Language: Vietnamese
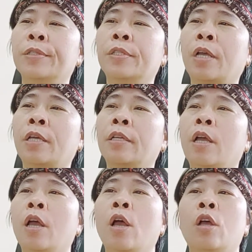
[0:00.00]
C.
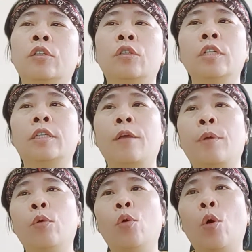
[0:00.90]
Số lượng đại
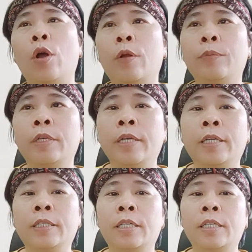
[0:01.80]
biểu Hội đồng Nhân
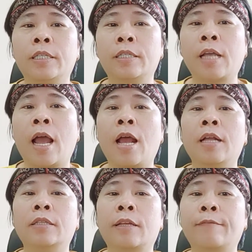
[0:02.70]
dân ở thị xã,
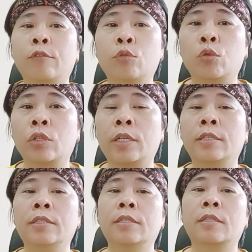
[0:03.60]
thành phố thuộc
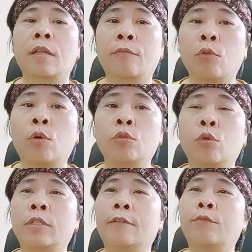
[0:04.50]
tỉnh thành phố
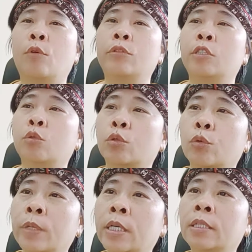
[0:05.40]
thuộc thành phố trực thuộc
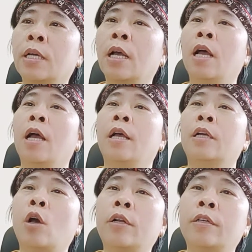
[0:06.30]
trung ương có
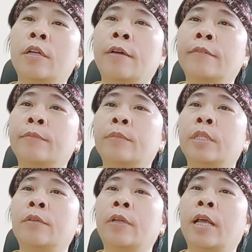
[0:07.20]
từ 30
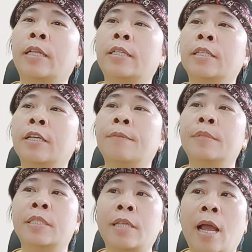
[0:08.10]
đơn vị hành chính
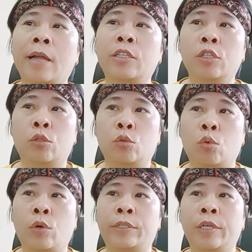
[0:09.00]
cấp xã trực
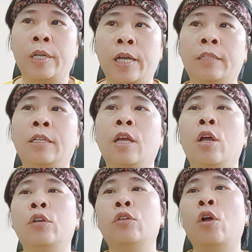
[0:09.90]
thuộc lên
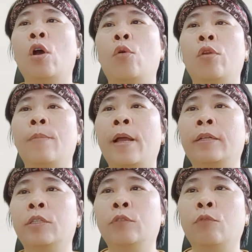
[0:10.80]
do Ủy ban
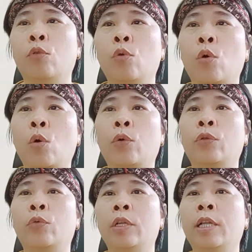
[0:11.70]
Thường vụ Quốc hội
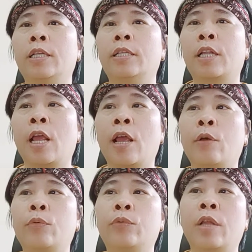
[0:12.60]
quyết định
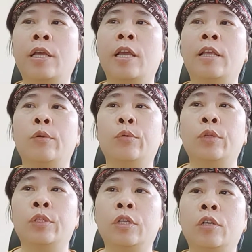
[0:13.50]
theo đề nghị của
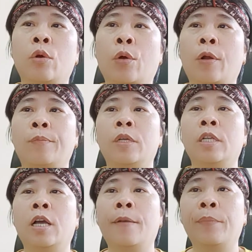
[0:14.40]
Thường trực Hội đồng
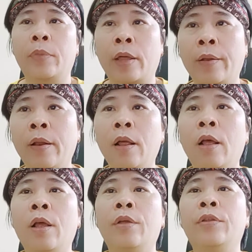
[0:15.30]
Nhân dân cấp tỉnh,
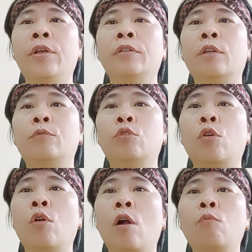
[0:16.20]
nhưng tổng
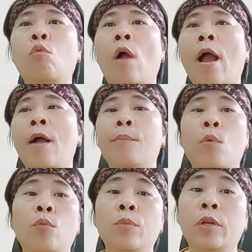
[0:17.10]
số không quá
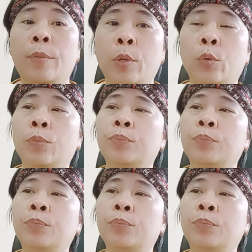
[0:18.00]
40 đại biểu.